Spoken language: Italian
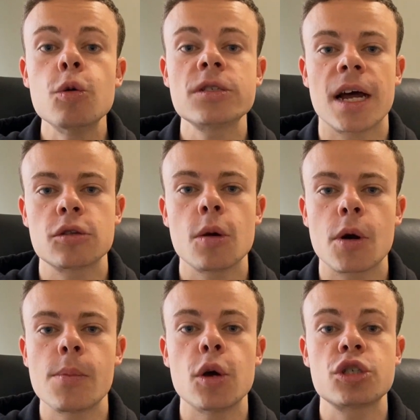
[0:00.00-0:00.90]
usando
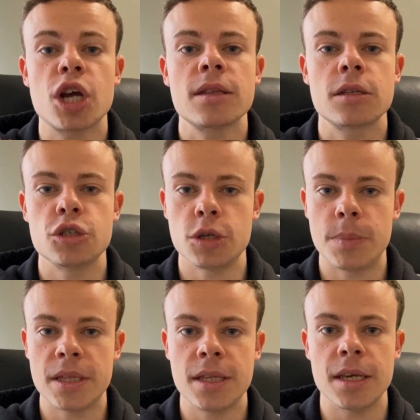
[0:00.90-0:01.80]
proprio chat
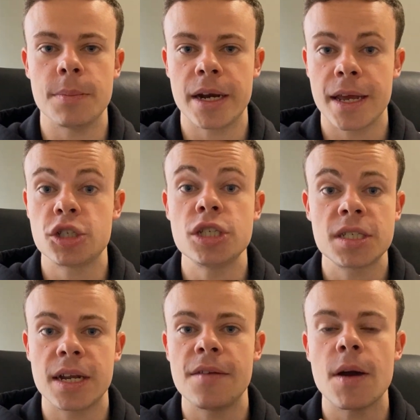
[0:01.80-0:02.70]
GPT perché ci
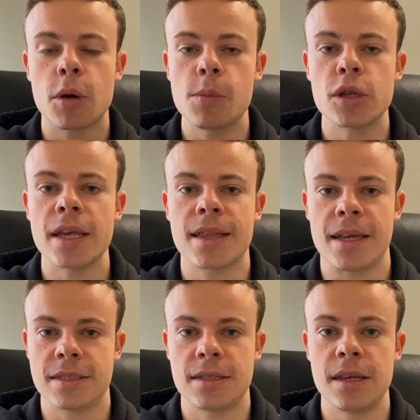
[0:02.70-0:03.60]
scrive proprio dei
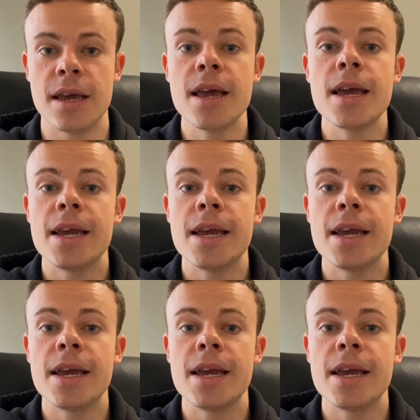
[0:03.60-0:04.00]
testi.